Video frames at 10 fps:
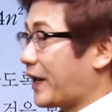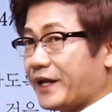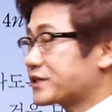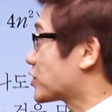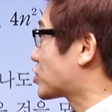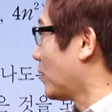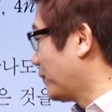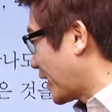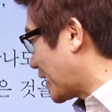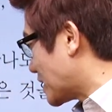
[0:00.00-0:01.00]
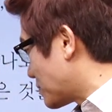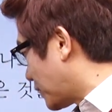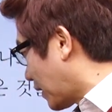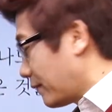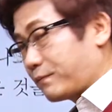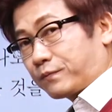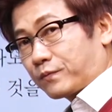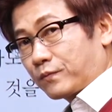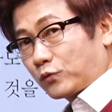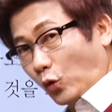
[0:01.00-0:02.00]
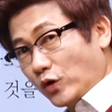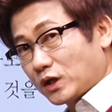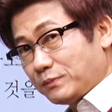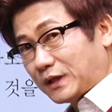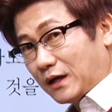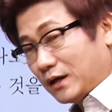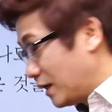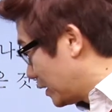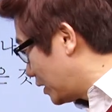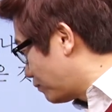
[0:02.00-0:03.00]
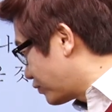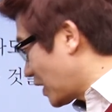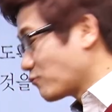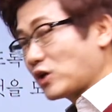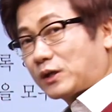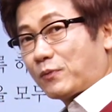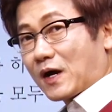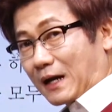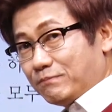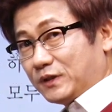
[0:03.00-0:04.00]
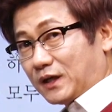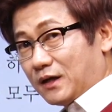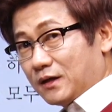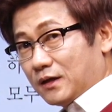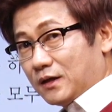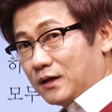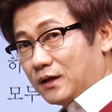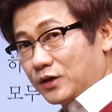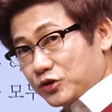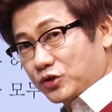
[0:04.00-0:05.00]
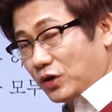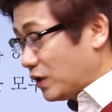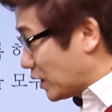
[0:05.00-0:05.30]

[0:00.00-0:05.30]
n에서 점 네개가 있습니다. 도형입니다. 이 무리함수 그래프가 갑니다. 그죠?